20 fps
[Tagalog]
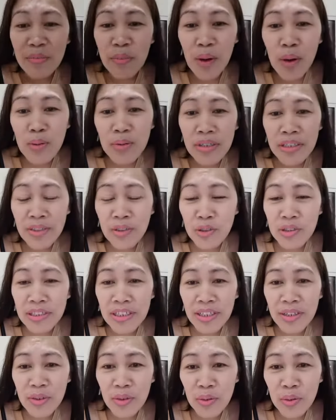mauna jud
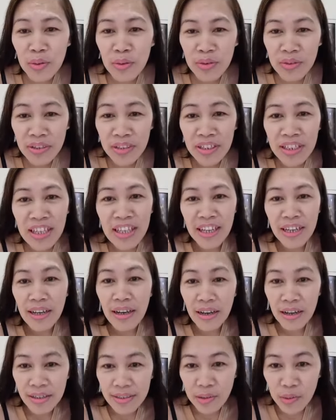ni ron
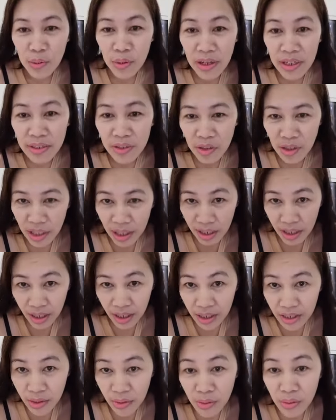alisura jud ay
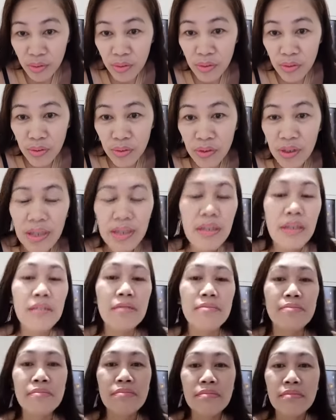kayo no kung kanang
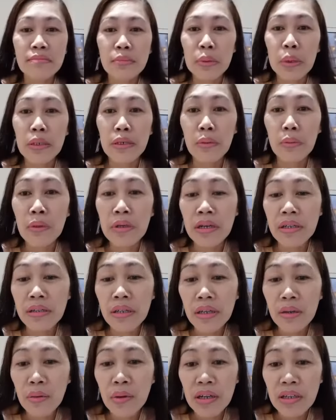kanang wala
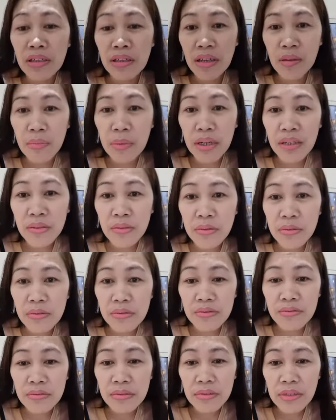tay kwarta ba no
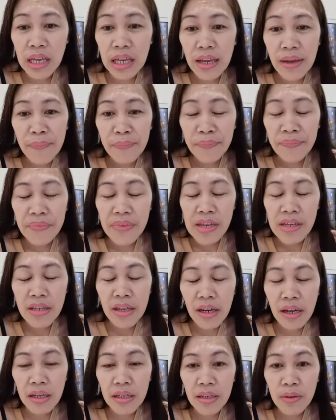
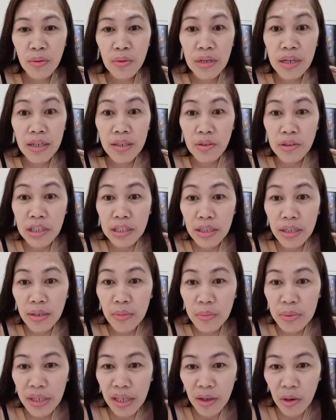nya kanang wala gitay
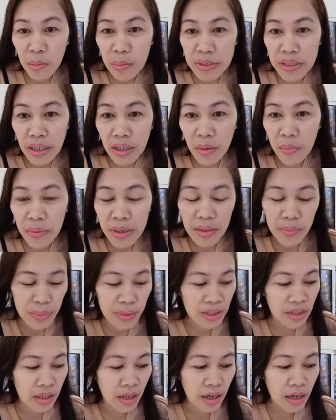tigom-tigom bisag gamay
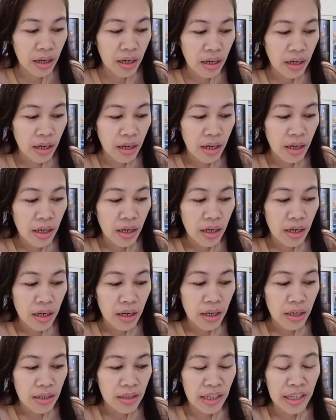ba nya
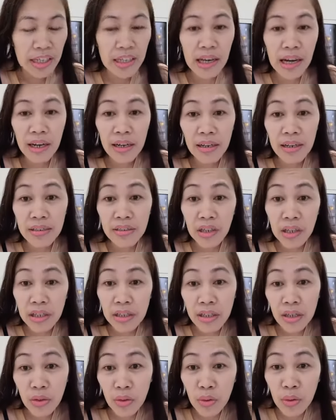nanginanglan kay
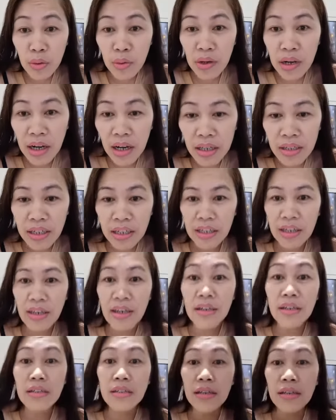ta og kuan
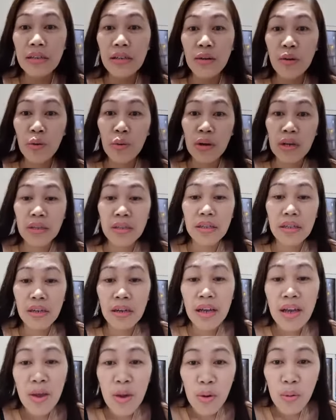nanginanglan kay ta og
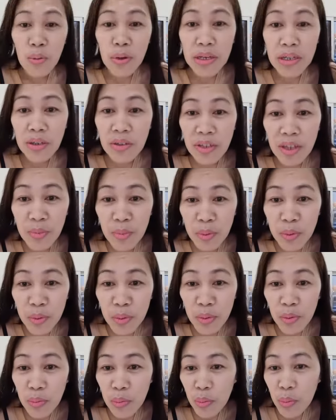kwarta wala gid mo
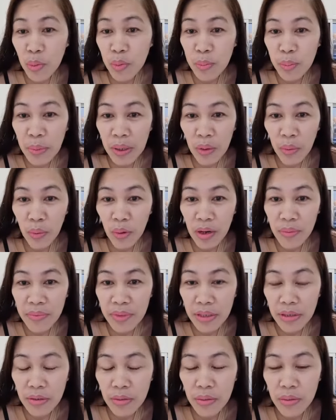do bahuam
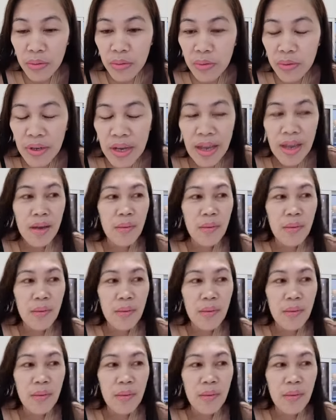na to no